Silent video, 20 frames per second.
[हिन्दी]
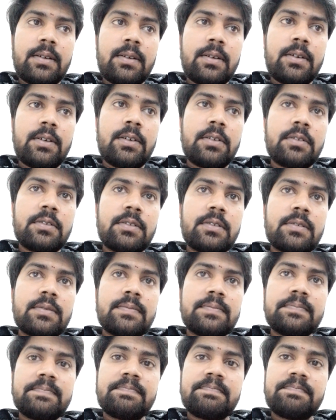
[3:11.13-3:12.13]
और
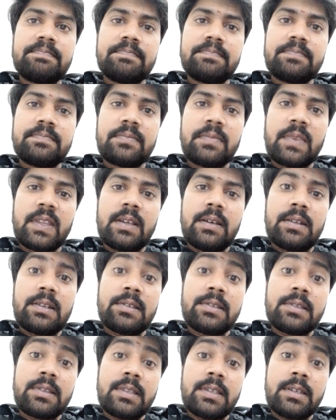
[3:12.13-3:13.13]

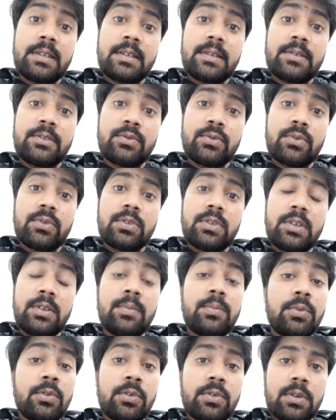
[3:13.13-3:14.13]
रिश्ते जो होते हैं
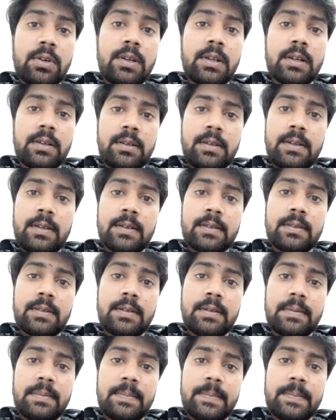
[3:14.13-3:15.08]
बोर लगने लगते हैं